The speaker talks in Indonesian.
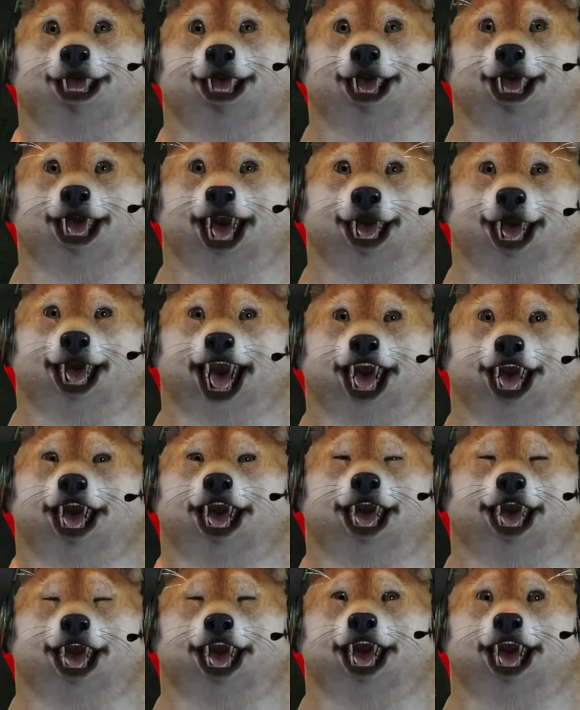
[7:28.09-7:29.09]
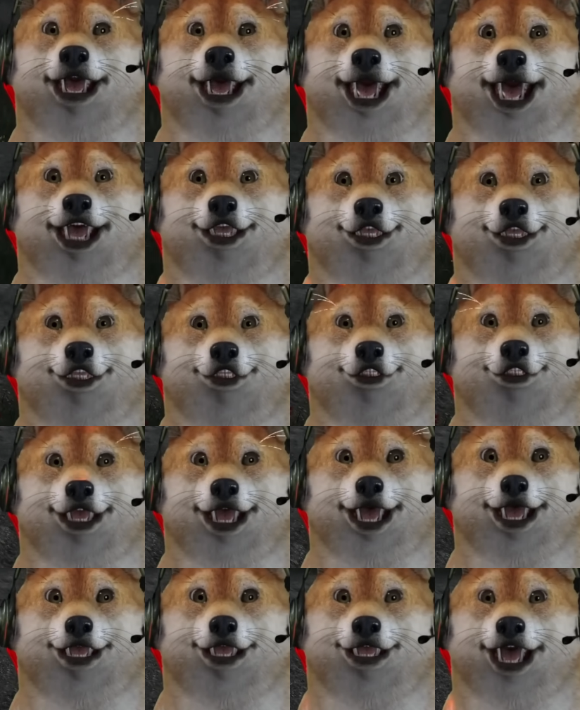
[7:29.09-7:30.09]
Oke, dari sini tinggal
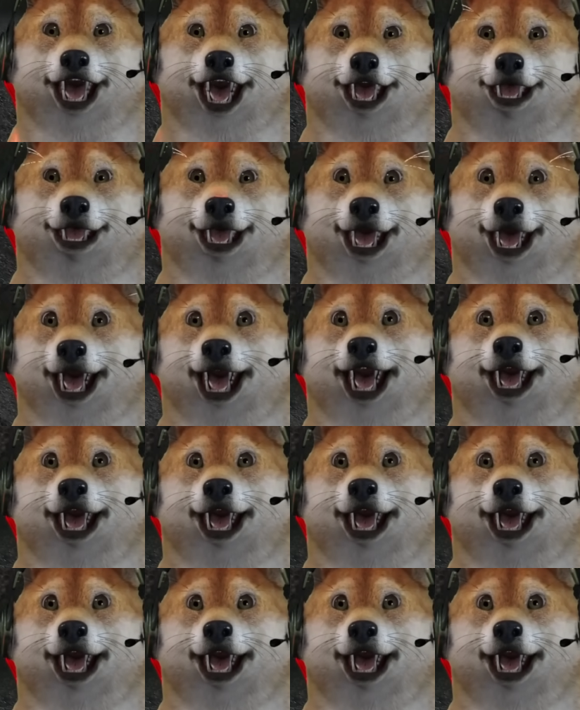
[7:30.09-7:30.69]
lurus ikutin